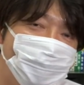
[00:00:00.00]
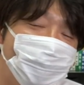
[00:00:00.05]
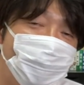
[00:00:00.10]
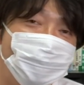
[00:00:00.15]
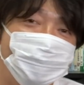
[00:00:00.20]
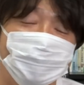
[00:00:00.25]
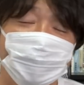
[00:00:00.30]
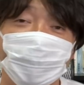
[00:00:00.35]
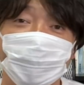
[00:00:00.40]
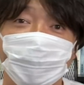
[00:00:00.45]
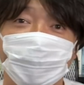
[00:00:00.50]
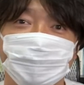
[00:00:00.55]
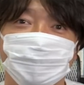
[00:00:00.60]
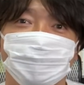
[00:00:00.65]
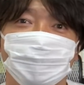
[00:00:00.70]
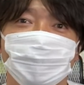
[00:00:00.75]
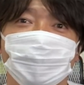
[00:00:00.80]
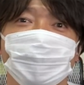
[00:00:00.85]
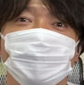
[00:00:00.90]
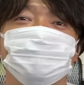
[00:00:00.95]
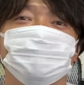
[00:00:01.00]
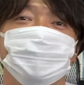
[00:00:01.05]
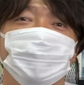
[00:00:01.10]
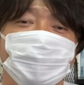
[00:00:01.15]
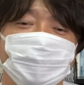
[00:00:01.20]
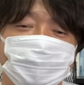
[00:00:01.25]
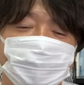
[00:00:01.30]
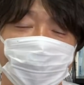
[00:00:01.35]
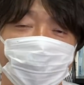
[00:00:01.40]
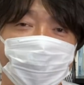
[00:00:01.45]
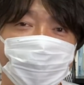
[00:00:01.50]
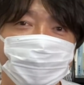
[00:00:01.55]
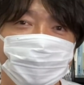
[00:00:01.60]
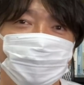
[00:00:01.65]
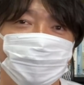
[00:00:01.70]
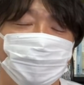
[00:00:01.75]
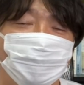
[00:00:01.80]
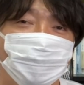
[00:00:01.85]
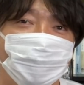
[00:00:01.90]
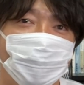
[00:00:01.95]
ね、ジャガーとかね、下がっ
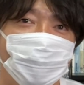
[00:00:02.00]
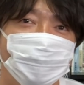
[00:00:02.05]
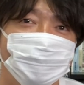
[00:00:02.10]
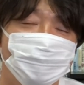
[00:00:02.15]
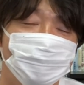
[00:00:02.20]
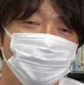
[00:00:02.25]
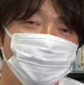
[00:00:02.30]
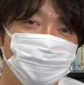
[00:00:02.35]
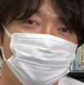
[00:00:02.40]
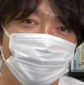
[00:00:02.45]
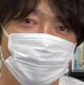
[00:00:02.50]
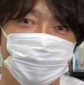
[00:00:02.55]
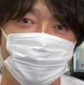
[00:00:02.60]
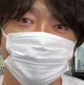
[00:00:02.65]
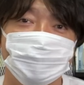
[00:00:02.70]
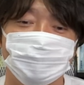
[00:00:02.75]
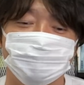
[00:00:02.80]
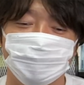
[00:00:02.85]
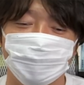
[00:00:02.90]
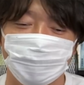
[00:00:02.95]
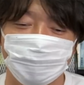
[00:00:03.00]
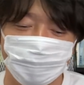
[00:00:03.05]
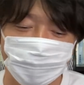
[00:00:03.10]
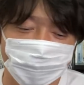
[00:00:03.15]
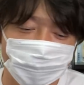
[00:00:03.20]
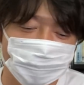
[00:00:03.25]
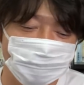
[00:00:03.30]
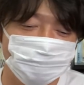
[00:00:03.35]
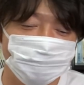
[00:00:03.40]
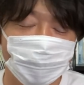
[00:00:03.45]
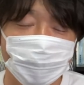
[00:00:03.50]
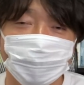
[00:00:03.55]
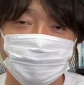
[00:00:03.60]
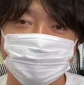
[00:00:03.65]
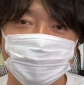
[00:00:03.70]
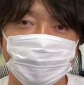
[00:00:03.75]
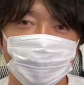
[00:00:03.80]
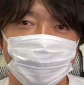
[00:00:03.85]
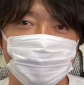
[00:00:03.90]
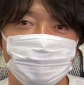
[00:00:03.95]
た時の対処法とか出しても、まあ
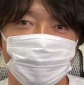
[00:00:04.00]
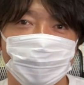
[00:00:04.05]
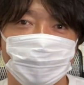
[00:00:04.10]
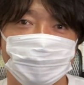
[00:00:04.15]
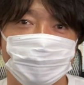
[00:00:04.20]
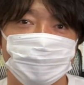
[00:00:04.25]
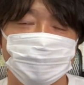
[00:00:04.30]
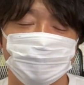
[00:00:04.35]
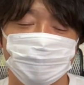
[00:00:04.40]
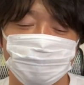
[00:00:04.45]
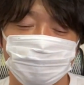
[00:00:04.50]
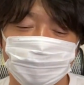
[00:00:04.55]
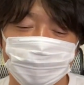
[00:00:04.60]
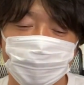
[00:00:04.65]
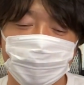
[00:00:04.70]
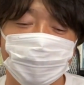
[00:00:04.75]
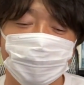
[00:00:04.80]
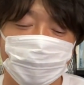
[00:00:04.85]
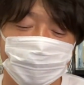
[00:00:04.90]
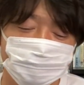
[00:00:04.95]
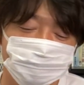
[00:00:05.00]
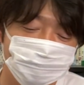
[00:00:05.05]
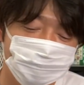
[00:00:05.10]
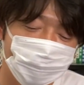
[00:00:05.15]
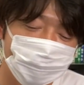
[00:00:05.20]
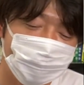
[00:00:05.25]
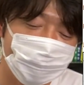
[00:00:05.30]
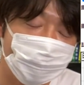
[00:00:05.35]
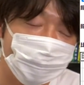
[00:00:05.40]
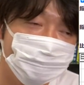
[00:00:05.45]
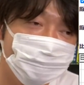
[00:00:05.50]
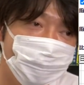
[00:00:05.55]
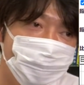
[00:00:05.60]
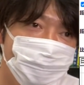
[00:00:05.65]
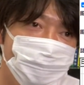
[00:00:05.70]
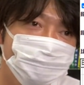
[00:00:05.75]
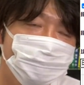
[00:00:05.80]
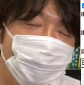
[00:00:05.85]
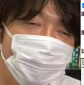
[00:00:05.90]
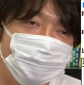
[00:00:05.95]
見ないわけですよ。だからね、なるべ
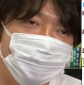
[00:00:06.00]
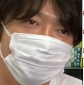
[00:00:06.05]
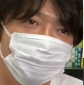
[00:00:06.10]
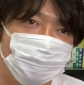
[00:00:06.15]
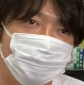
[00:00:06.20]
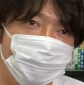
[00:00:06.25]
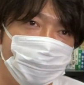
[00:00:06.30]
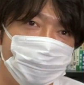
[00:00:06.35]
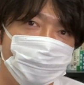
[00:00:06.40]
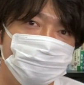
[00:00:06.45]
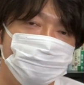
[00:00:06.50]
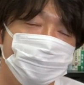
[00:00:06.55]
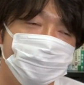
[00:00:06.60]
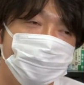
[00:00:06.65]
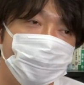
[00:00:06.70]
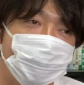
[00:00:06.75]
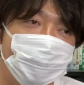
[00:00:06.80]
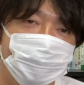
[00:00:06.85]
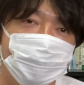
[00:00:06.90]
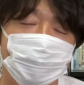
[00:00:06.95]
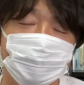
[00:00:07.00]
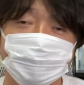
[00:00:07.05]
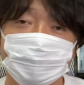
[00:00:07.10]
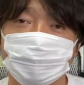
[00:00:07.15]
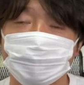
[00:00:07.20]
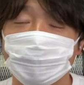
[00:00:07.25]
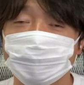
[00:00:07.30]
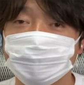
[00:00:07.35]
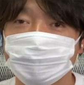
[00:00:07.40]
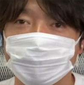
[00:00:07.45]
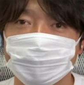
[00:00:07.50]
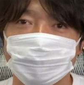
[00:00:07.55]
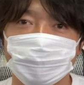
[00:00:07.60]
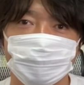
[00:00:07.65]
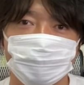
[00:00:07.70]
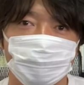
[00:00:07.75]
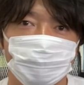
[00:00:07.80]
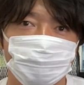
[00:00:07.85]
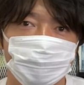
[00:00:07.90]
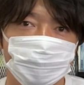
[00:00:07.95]
く、まあちょっとね、先出しで出していきた
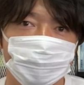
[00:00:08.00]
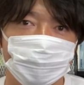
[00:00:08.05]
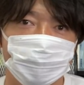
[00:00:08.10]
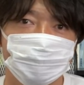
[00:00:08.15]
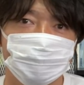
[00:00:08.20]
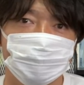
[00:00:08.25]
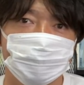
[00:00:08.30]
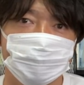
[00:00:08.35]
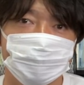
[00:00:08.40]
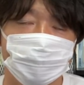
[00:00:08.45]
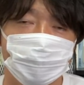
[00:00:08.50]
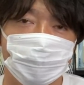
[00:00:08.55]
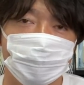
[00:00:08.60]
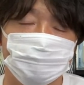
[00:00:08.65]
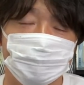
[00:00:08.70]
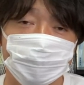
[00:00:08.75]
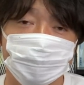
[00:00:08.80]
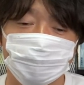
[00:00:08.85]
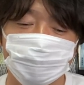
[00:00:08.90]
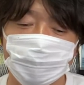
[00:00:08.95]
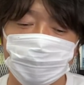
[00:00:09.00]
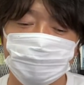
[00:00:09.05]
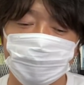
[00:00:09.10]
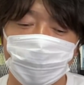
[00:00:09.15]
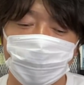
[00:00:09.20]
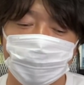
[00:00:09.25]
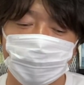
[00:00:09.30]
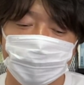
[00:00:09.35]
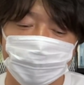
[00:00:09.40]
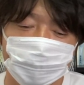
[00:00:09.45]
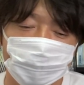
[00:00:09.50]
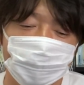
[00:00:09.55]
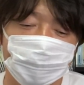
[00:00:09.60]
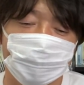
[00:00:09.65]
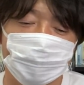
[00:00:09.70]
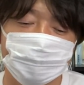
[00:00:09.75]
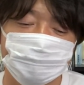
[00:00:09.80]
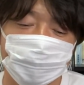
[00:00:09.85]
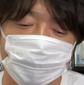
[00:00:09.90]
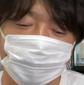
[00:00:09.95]
いとは思っているんですが、まあそれでもね、
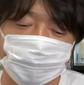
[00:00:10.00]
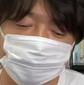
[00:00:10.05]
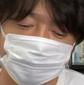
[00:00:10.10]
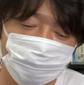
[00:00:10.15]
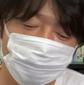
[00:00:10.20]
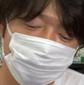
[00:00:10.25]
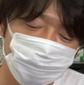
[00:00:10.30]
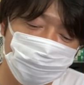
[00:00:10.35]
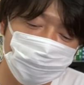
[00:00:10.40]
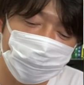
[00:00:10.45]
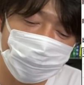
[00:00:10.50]
えー、まあ今後